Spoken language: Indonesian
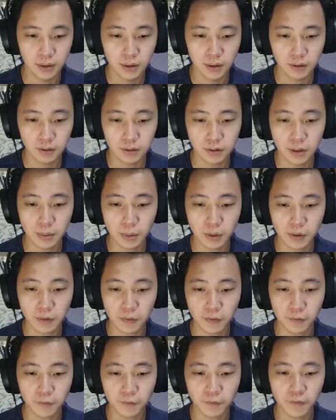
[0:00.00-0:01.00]
Terus dapat
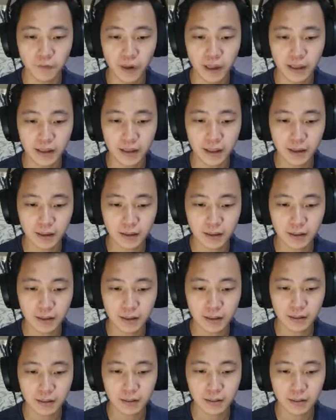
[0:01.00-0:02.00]
fated
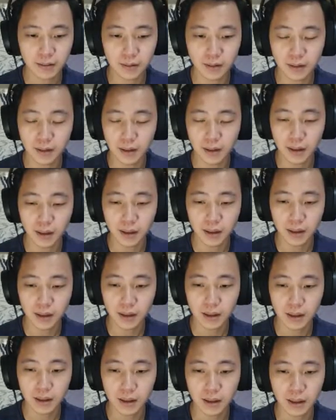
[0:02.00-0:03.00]

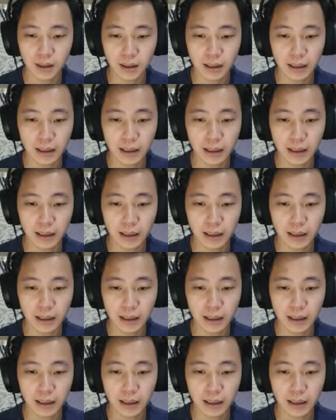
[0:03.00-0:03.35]
uh,